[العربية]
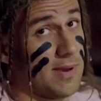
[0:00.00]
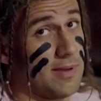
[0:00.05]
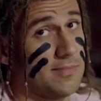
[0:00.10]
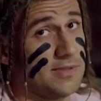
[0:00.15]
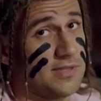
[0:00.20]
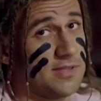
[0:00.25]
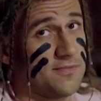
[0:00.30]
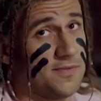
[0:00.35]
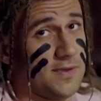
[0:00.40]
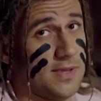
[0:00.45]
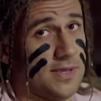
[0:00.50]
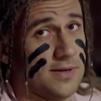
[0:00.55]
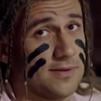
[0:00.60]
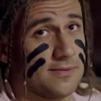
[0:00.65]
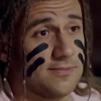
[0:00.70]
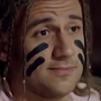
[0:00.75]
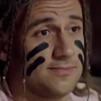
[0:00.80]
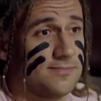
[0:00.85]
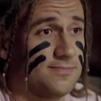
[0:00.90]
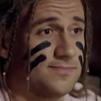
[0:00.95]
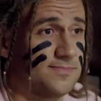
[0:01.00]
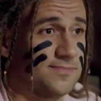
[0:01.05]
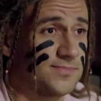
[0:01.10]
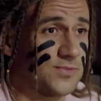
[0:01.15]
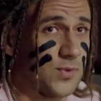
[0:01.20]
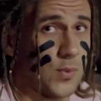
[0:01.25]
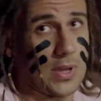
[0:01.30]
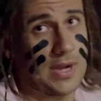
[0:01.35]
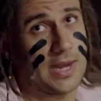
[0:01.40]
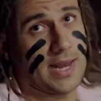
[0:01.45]
طبعا متفقين
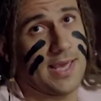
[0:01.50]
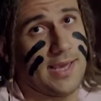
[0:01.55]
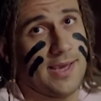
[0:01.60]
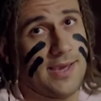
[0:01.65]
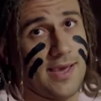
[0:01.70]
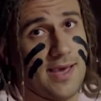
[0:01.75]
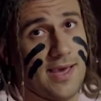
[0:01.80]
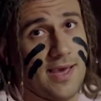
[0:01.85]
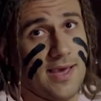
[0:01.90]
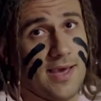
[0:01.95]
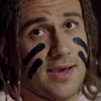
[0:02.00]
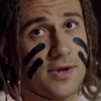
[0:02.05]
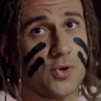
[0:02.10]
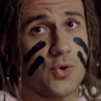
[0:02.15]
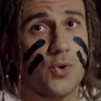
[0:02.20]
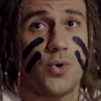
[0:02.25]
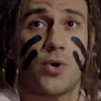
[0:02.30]
ولا ايه يا